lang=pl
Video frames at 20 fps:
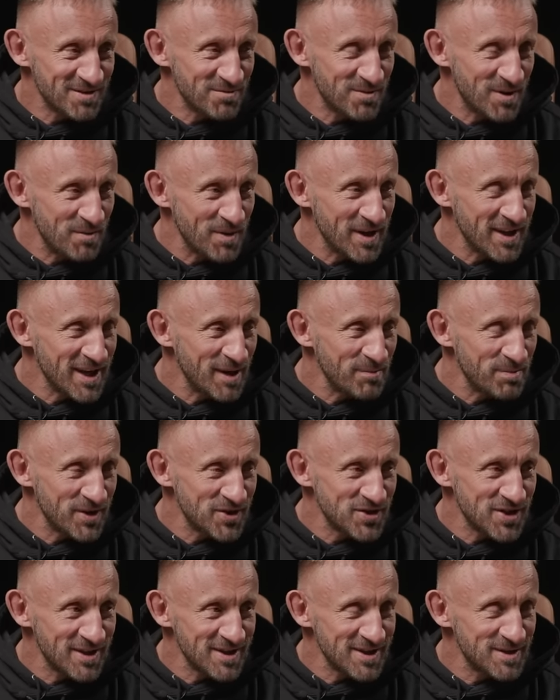To była moja taka
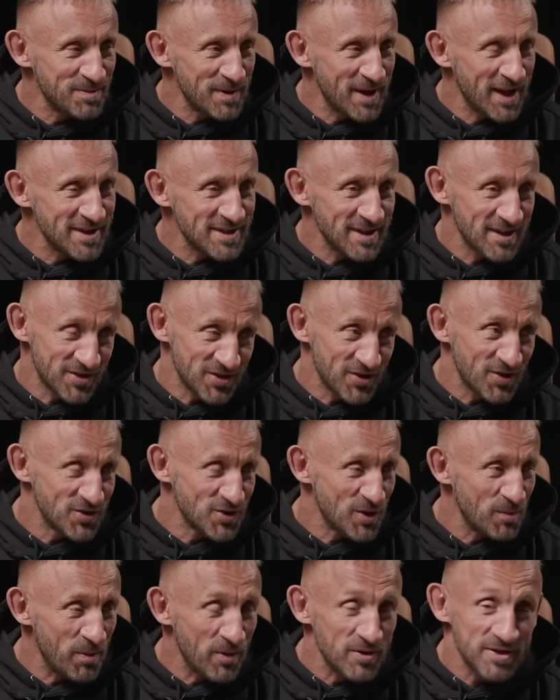pierwsza inspiracja, jeżeli
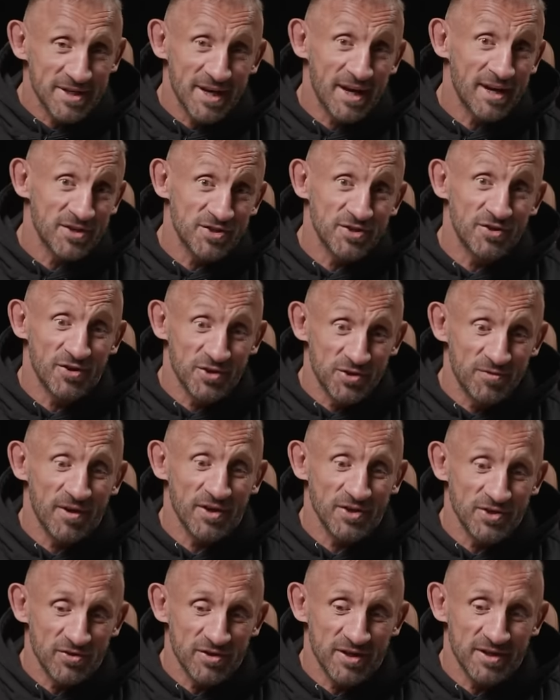chodzi o Polskę, a jeżeli chodzi
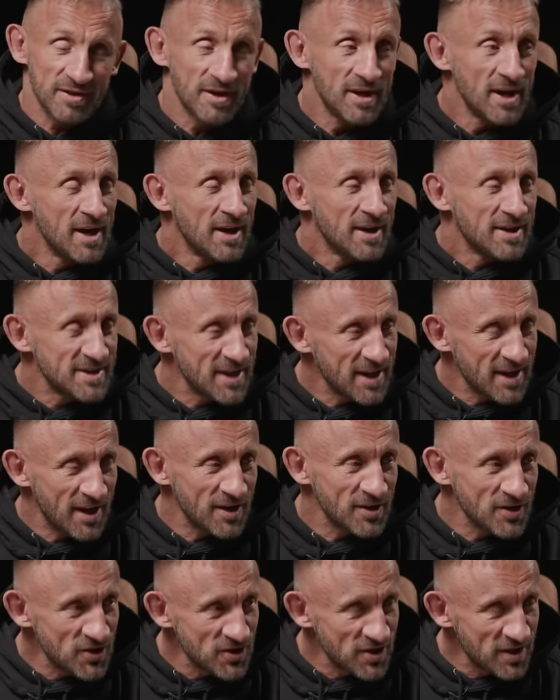właśnie o te
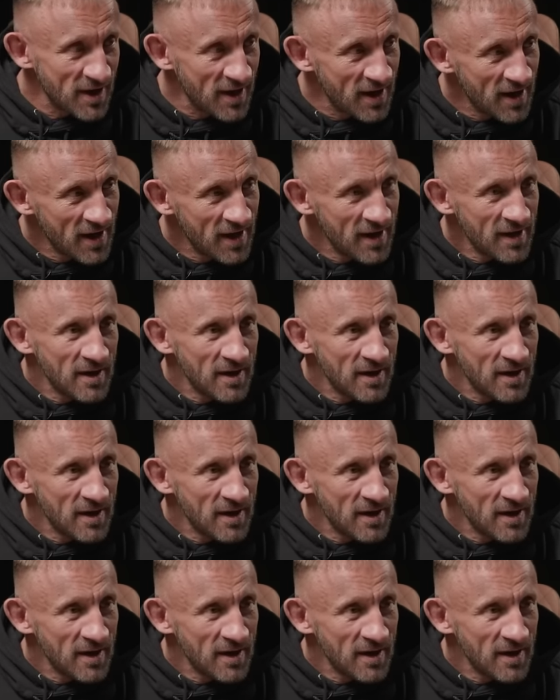zagraniczne